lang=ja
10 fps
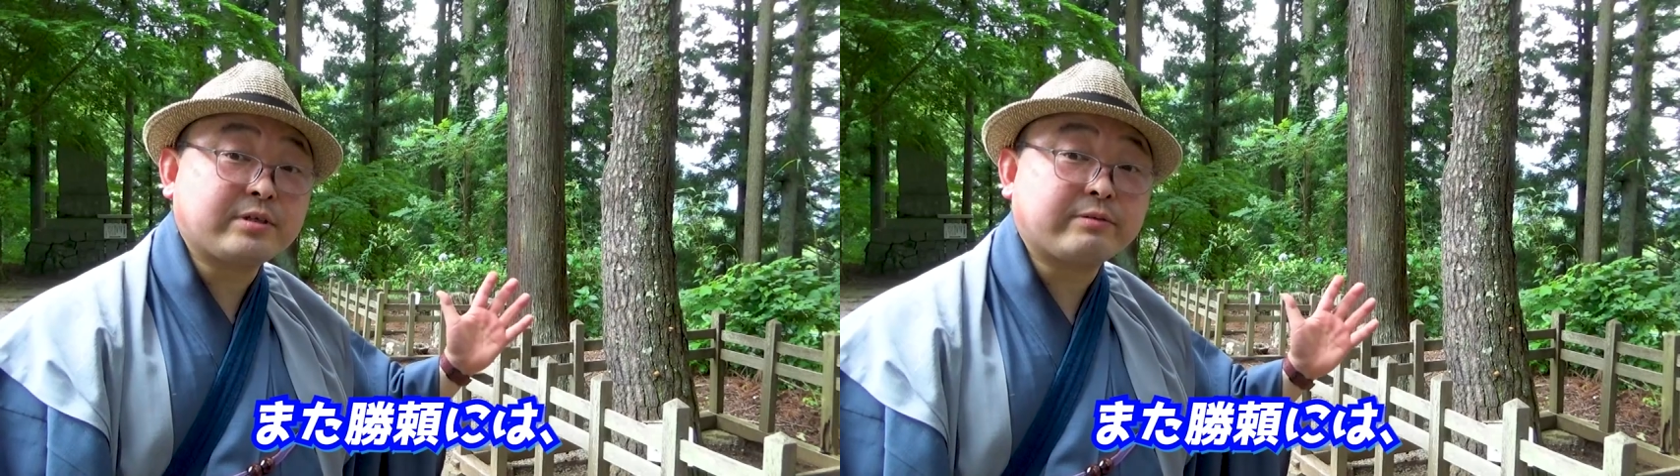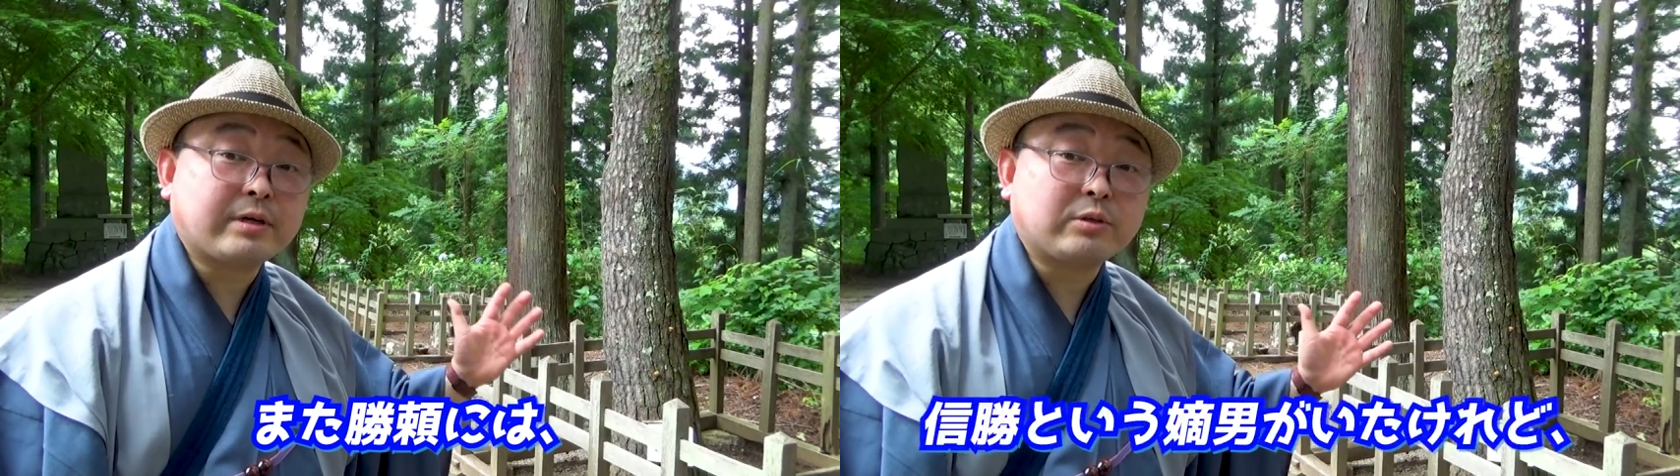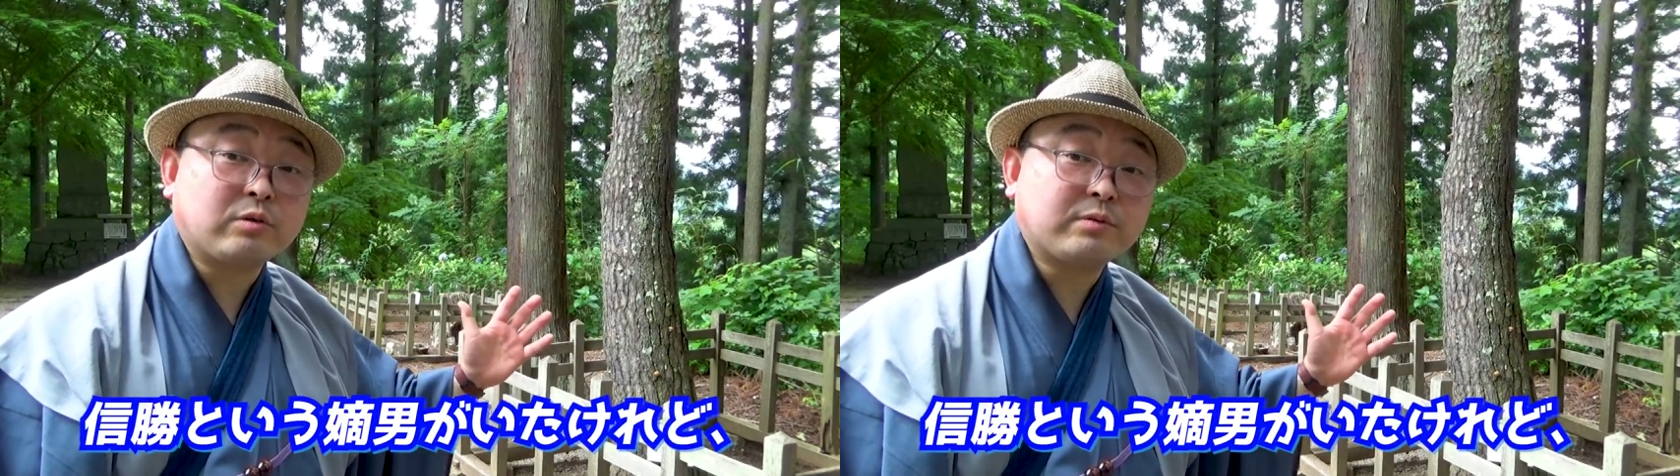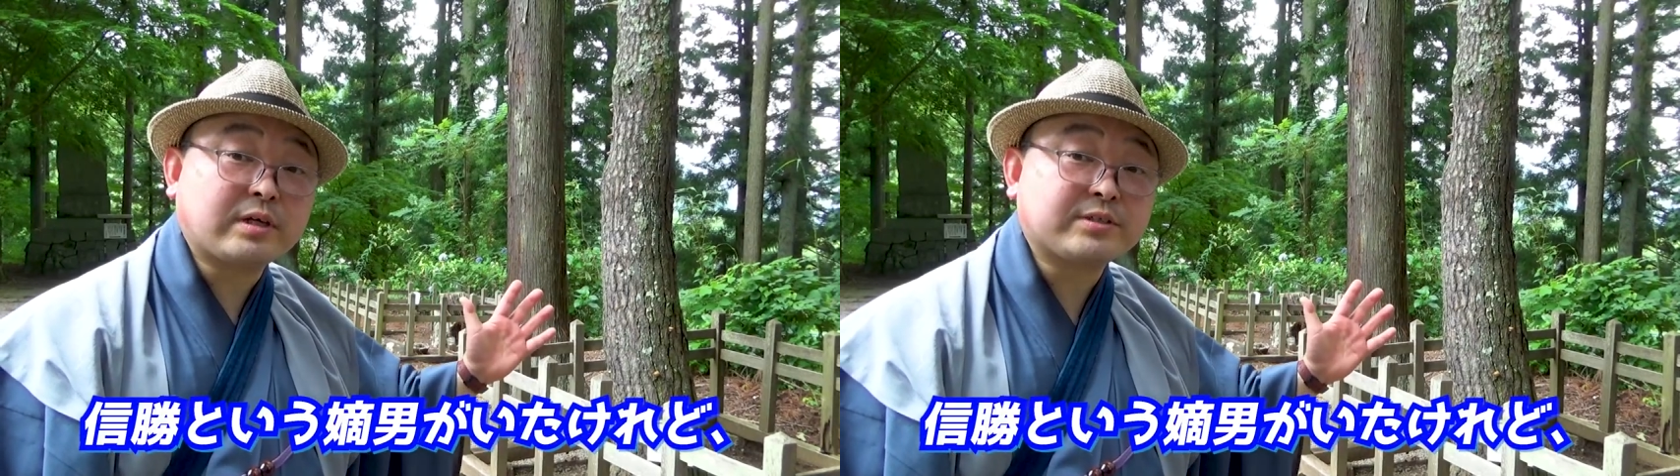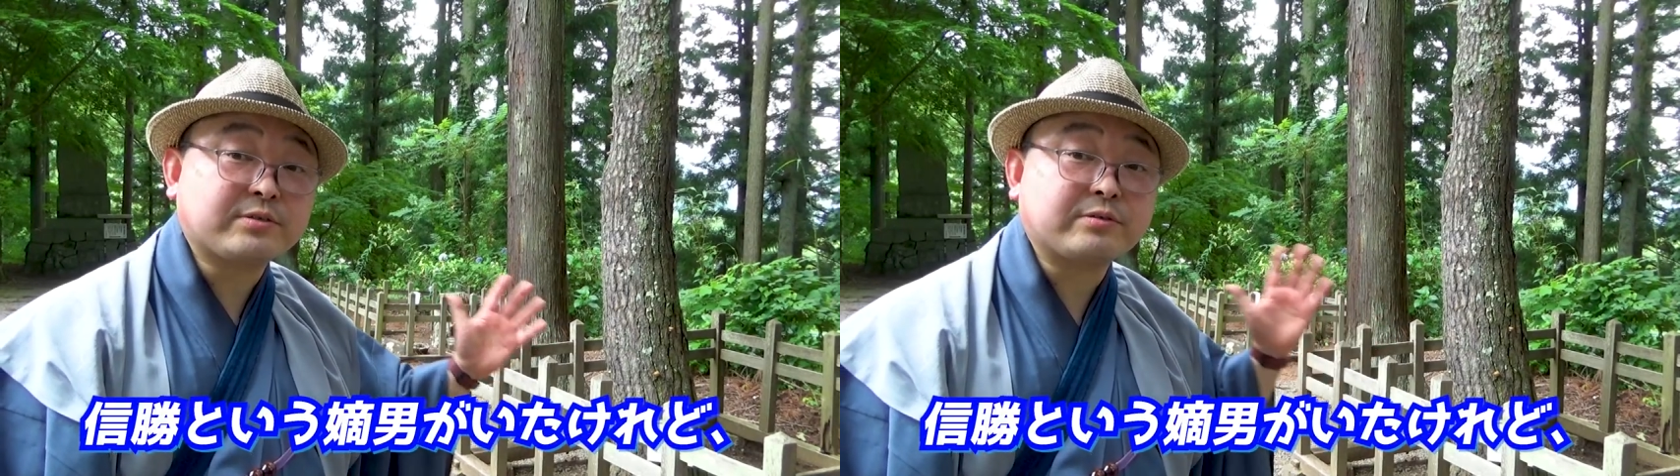には信雄
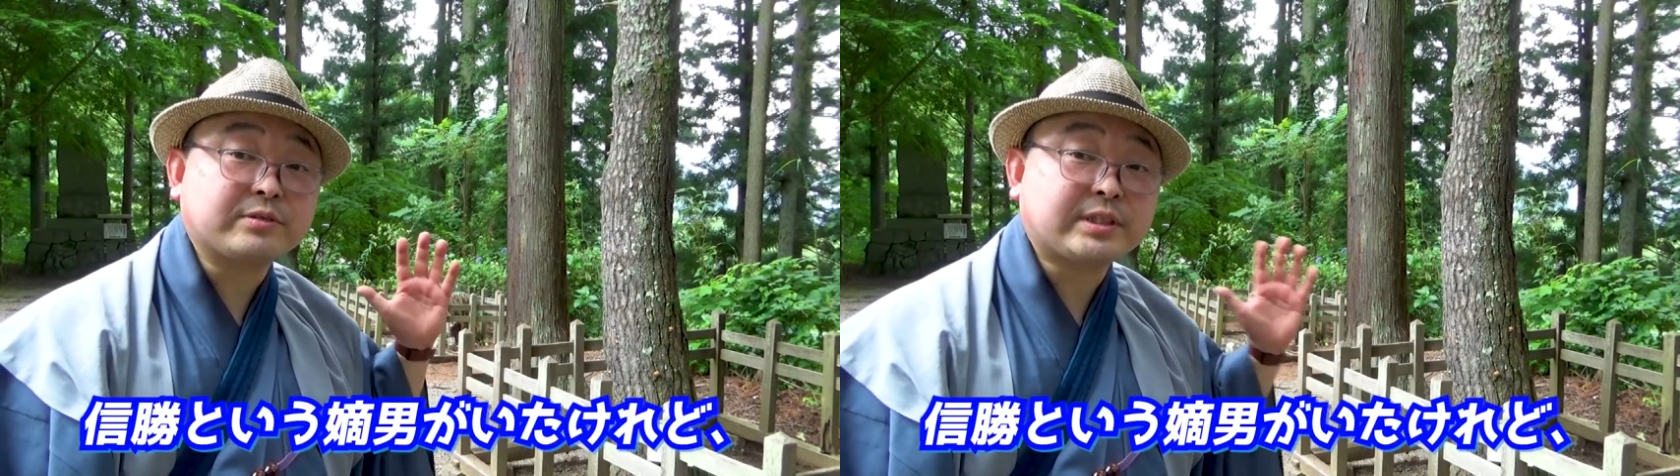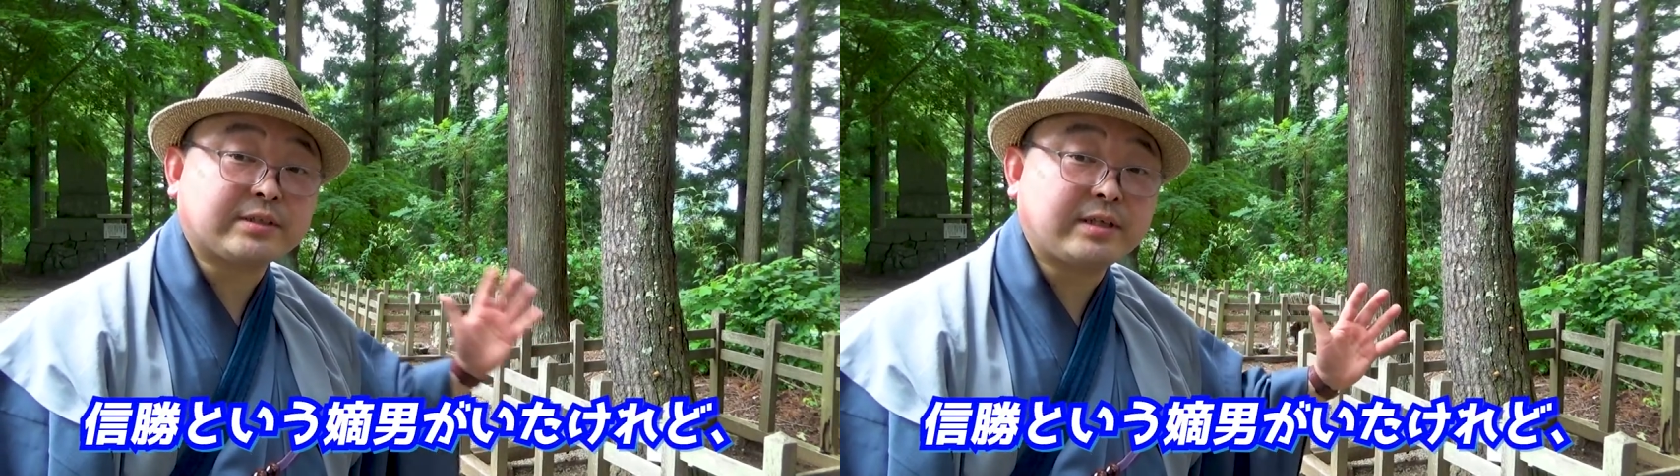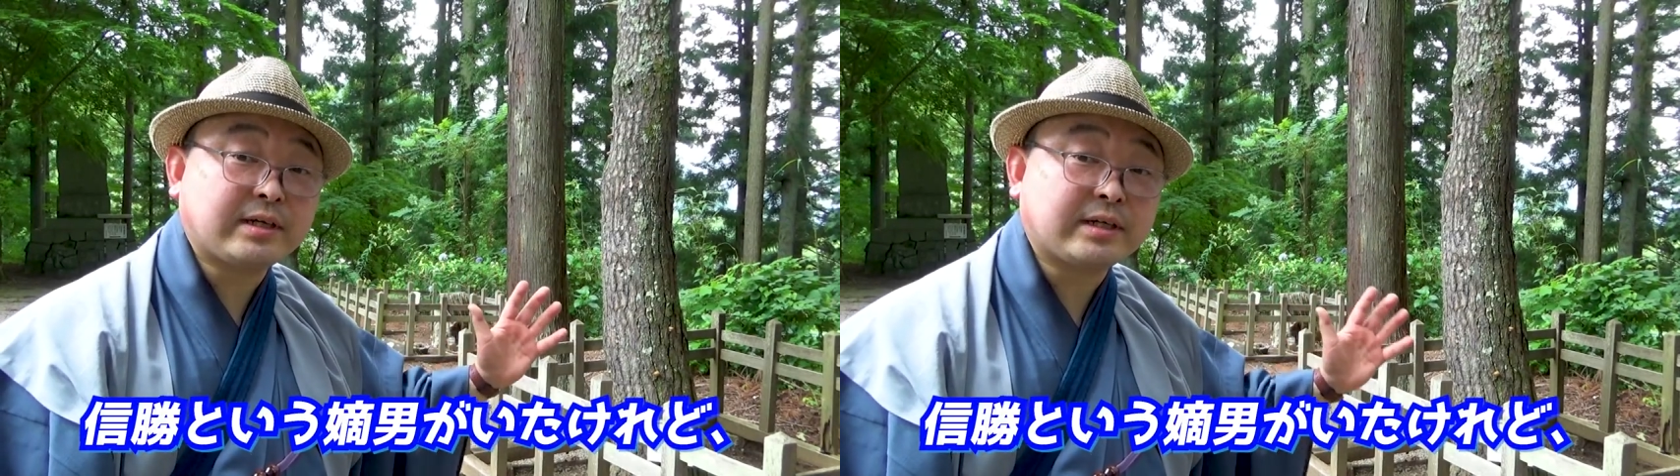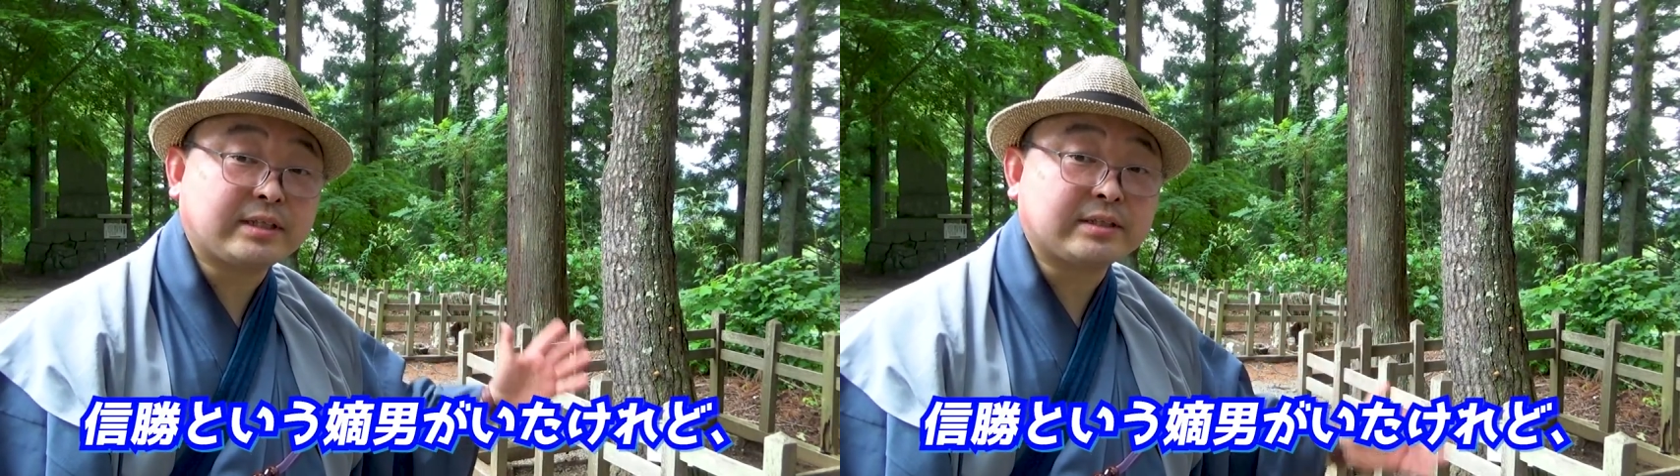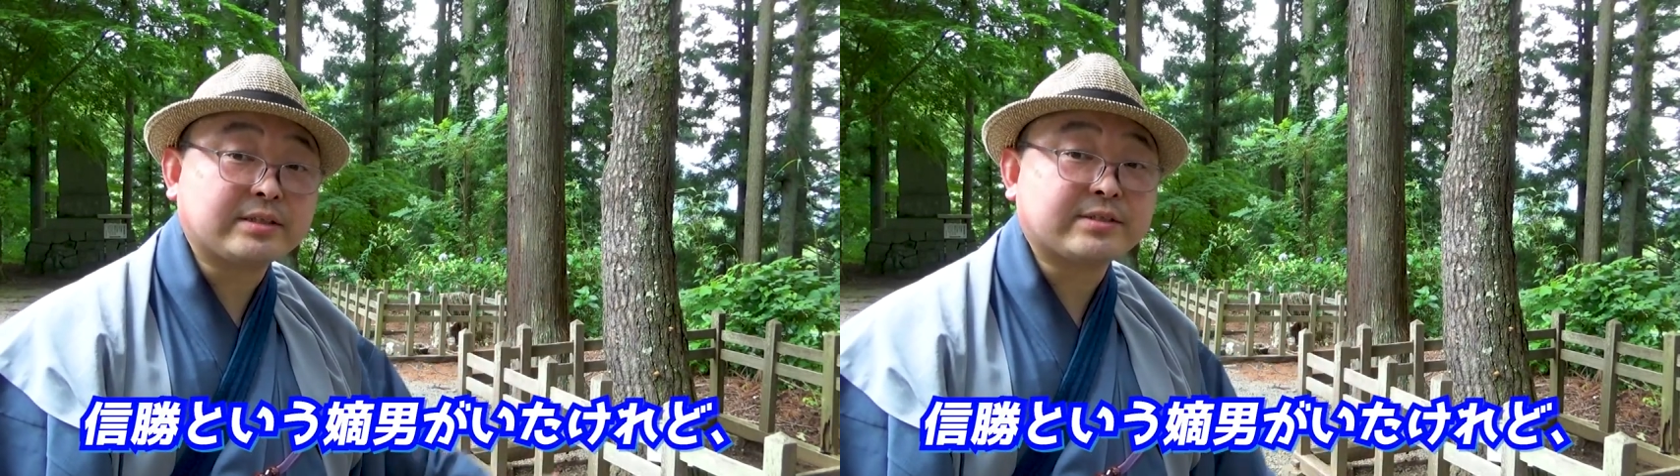という嫡男がい
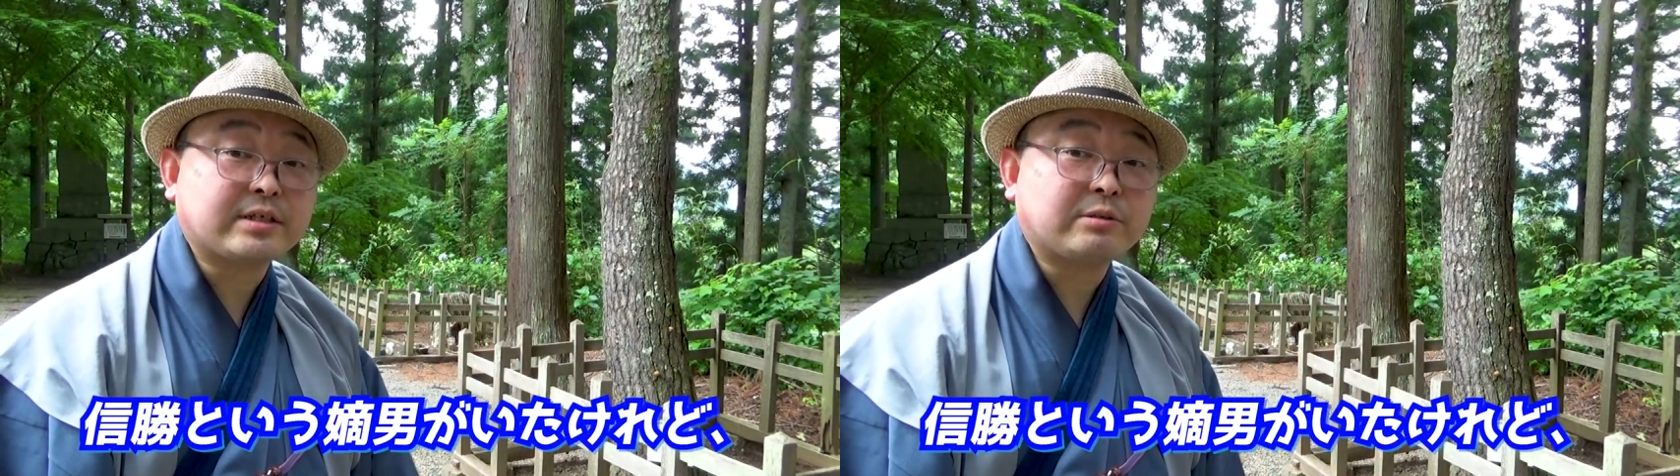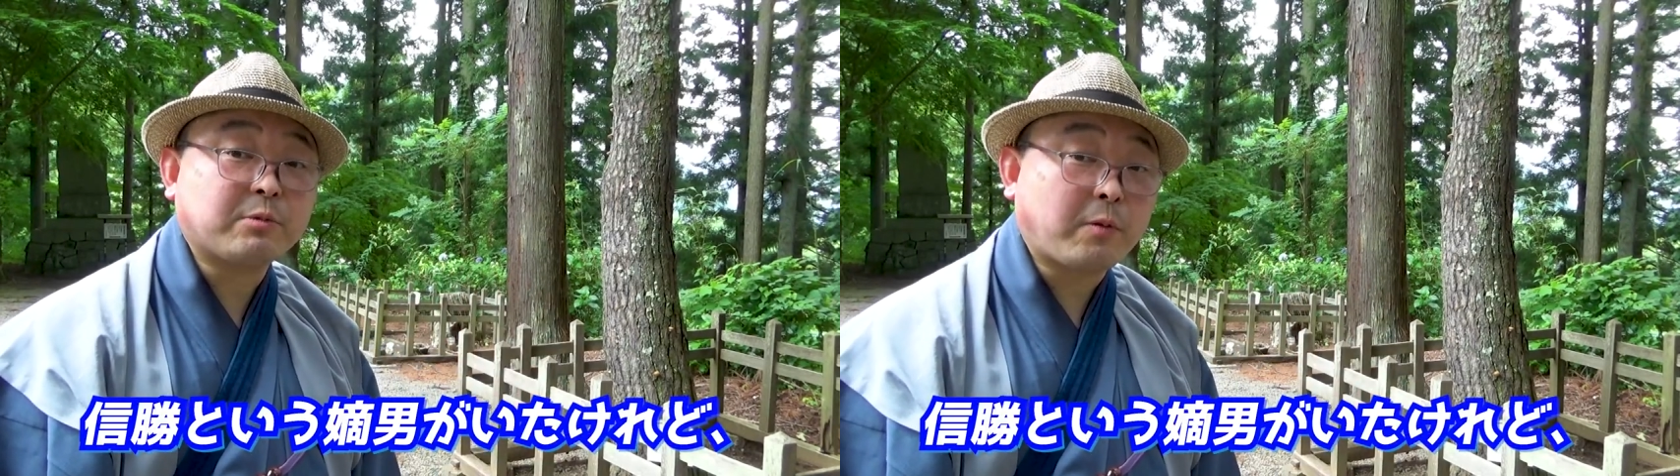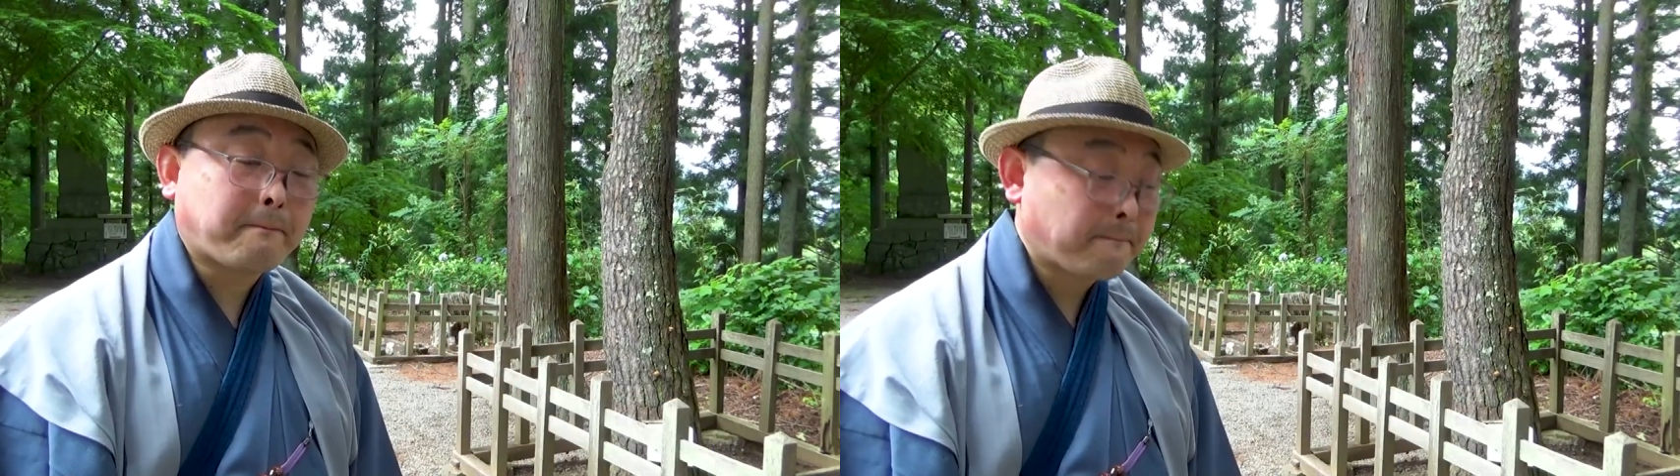たんですけれども